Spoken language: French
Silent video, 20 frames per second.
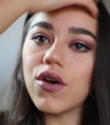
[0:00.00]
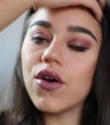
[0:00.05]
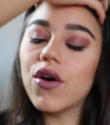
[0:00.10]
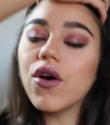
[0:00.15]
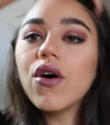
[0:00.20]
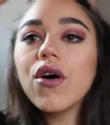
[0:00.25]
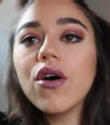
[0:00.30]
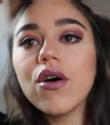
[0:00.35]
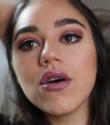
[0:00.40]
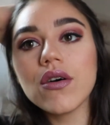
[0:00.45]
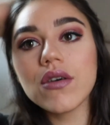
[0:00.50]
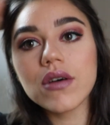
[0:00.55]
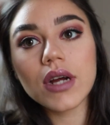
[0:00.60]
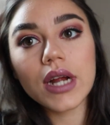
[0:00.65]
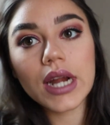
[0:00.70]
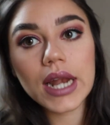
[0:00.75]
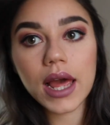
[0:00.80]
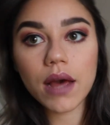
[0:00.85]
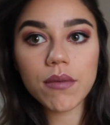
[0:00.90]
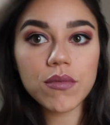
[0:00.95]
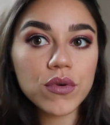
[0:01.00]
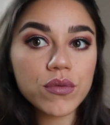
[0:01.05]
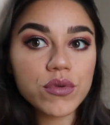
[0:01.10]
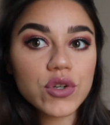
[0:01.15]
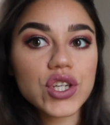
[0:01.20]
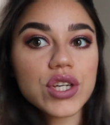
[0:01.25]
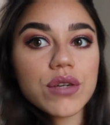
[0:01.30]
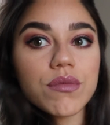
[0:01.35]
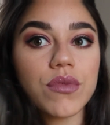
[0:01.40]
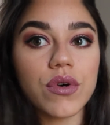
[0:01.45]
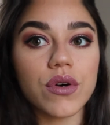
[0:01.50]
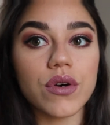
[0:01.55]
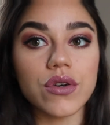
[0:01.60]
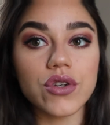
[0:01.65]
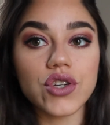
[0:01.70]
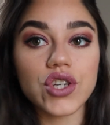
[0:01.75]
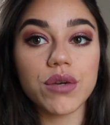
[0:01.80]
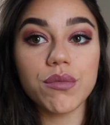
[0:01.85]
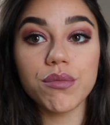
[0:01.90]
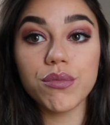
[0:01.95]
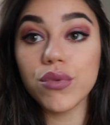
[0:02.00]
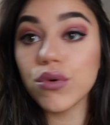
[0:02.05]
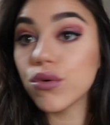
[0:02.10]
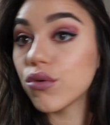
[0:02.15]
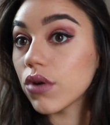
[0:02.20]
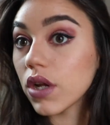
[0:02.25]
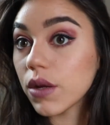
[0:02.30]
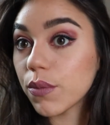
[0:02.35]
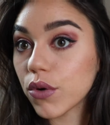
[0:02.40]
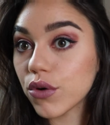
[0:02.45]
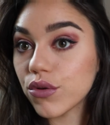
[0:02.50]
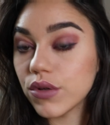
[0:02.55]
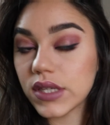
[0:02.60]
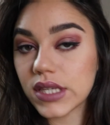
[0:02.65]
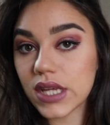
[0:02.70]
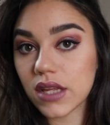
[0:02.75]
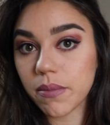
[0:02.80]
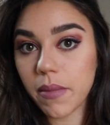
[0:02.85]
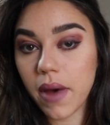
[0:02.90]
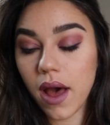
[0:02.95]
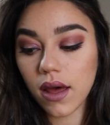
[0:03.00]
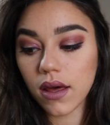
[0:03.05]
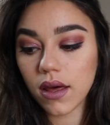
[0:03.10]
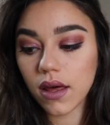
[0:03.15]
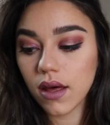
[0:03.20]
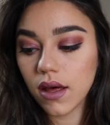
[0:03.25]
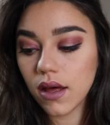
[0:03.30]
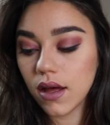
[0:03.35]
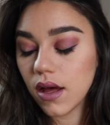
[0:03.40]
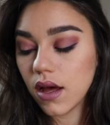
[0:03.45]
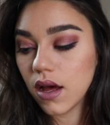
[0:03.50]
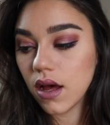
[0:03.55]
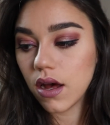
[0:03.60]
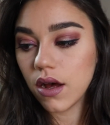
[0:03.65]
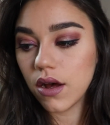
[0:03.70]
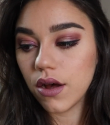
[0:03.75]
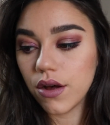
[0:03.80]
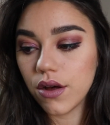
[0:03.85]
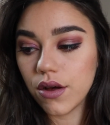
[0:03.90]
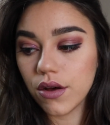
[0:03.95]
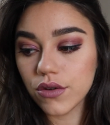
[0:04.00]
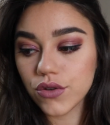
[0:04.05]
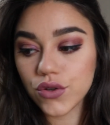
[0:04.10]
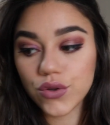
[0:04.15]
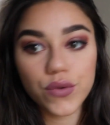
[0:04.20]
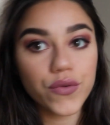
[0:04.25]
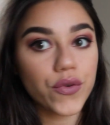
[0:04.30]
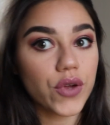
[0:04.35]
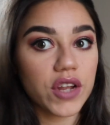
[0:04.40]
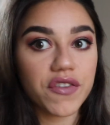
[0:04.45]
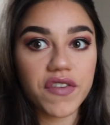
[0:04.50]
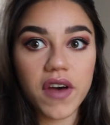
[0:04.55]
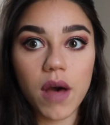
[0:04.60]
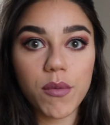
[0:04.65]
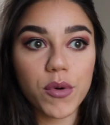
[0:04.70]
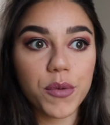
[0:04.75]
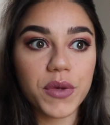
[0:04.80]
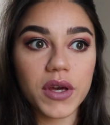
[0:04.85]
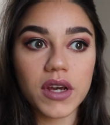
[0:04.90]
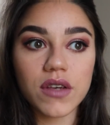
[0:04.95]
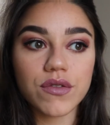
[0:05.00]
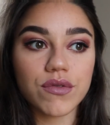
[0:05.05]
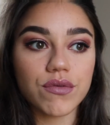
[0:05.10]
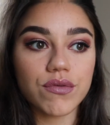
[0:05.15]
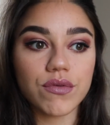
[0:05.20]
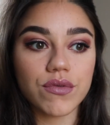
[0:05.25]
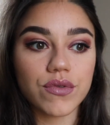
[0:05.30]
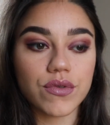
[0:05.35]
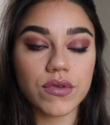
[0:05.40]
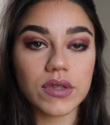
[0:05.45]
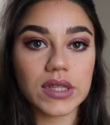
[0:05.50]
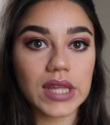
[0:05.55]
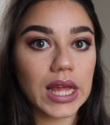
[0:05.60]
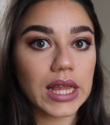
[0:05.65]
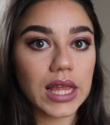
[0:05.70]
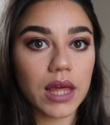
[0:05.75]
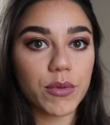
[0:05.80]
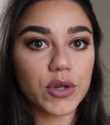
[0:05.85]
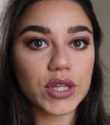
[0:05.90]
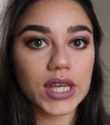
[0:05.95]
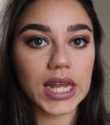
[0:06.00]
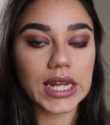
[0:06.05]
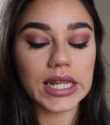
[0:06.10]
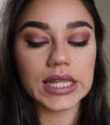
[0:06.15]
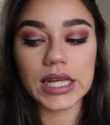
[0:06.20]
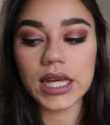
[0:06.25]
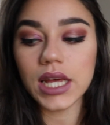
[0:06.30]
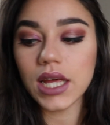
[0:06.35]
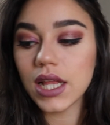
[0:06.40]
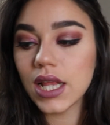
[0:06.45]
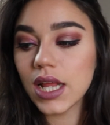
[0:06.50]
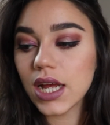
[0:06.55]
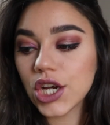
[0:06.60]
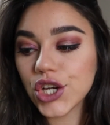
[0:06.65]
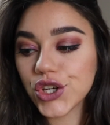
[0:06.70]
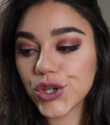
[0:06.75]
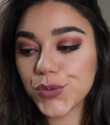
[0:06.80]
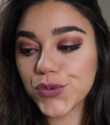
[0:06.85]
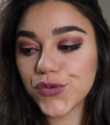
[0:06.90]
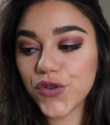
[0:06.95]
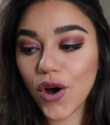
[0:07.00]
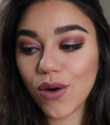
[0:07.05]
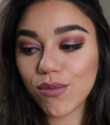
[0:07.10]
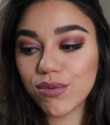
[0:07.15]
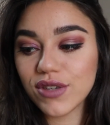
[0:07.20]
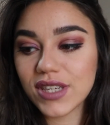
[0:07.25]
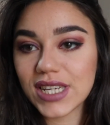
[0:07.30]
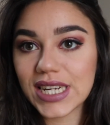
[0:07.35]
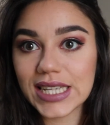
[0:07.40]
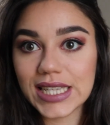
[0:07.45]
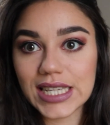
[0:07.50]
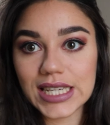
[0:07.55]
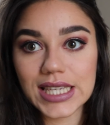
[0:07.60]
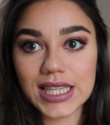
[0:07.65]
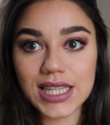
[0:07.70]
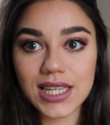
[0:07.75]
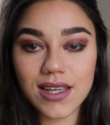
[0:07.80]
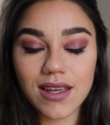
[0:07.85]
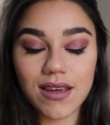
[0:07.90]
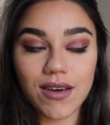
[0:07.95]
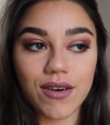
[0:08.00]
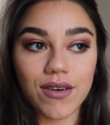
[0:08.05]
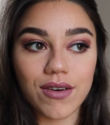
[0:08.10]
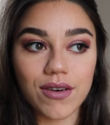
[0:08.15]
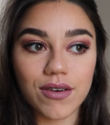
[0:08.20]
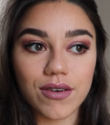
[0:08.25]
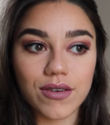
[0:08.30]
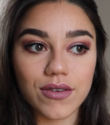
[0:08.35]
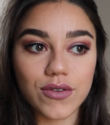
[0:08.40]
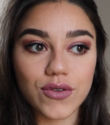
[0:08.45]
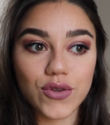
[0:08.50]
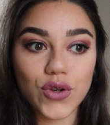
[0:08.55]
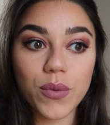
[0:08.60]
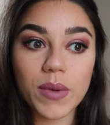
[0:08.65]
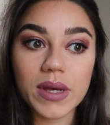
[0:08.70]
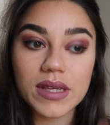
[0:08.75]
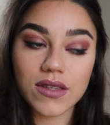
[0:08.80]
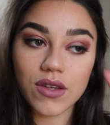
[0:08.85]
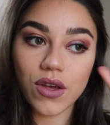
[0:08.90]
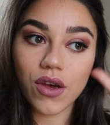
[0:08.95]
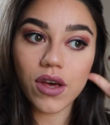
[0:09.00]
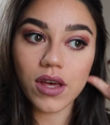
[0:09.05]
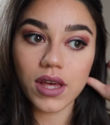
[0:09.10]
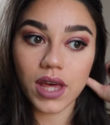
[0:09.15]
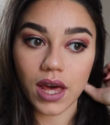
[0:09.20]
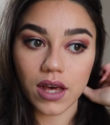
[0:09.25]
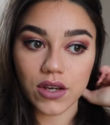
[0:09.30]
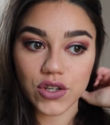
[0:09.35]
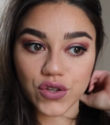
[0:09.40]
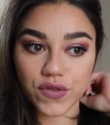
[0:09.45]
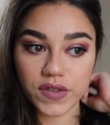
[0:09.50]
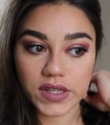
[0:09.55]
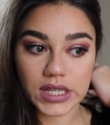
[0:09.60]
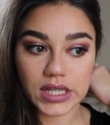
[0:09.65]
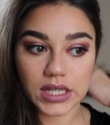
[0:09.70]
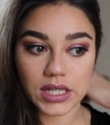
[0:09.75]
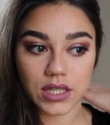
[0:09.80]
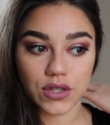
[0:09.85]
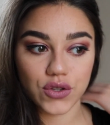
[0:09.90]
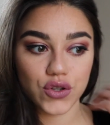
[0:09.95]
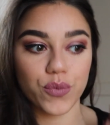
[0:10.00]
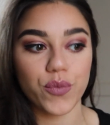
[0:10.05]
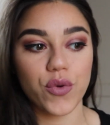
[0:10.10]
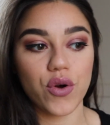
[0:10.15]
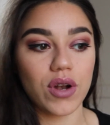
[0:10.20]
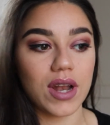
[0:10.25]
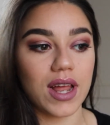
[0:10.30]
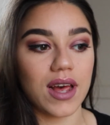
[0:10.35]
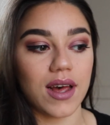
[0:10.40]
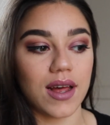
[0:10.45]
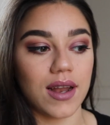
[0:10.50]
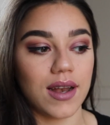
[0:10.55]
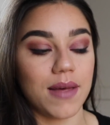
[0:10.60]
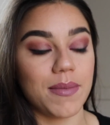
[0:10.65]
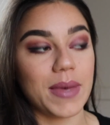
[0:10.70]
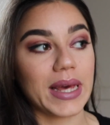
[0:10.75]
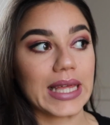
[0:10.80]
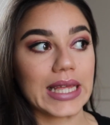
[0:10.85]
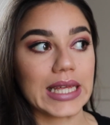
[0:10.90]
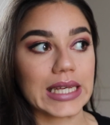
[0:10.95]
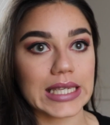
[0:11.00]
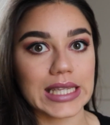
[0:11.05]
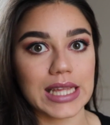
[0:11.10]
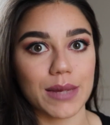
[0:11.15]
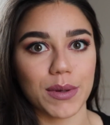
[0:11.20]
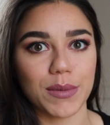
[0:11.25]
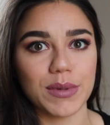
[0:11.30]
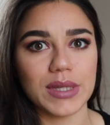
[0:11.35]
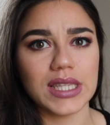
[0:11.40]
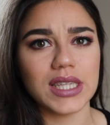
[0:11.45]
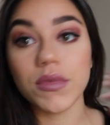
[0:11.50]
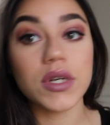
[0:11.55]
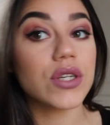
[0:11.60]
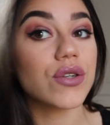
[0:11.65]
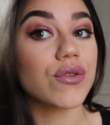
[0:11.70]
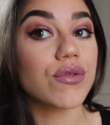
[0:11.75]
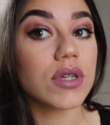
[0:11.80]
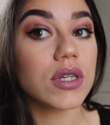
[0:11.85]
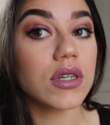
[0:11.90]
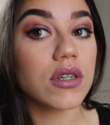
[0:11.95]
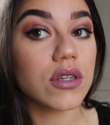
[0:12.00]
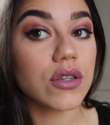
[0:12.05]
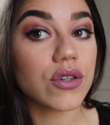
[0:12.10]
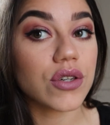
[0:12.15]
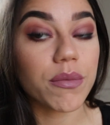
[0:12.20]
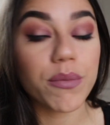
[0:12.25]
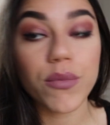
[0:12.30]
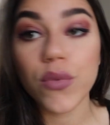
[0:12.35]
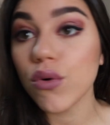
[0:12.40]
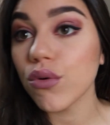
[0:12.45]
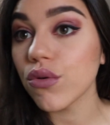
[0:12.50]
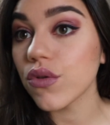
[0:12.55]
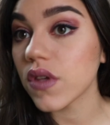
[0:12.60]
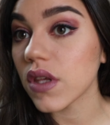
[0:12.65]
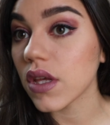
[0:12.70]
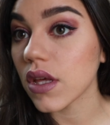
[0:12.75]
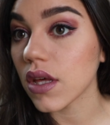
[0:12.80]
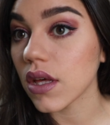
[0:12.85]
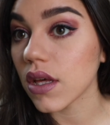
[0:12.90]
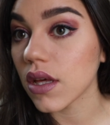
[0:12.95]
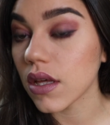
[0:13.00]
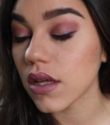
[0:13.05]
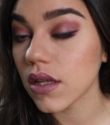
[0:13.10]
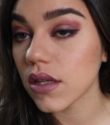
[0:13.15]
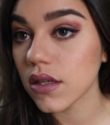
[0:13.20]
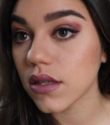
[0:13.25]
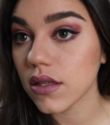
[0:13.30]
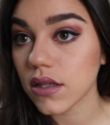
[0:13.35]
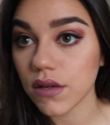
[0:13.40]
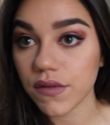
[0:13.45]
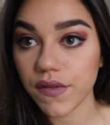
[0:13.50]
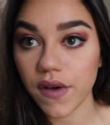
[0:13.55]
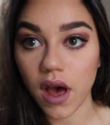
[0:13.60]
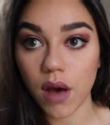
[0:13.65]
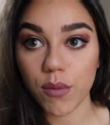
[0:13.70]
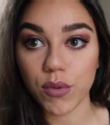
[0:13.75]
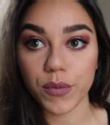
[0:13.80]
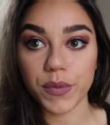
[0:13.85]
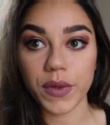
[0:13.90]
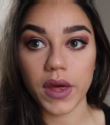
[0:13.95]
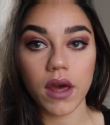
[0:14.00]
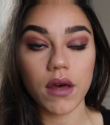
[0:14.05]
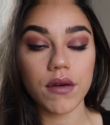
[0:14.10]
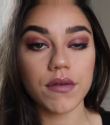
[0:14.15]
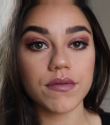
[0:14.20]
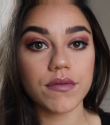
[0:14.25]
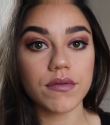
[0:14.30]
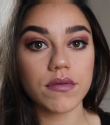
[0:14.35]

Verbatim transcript: Euh, clairement j'aime beaucoup les produits de cette marque. Euh, je trouve que les fards à paupières sont, de très très bonne qualité. Je vais pouvoir en plus les tester euh, sur ma soeur car je vais sûrement la, maquiller cet après-midi. Mais j'aime beaucoup ces, ces fards à paupières.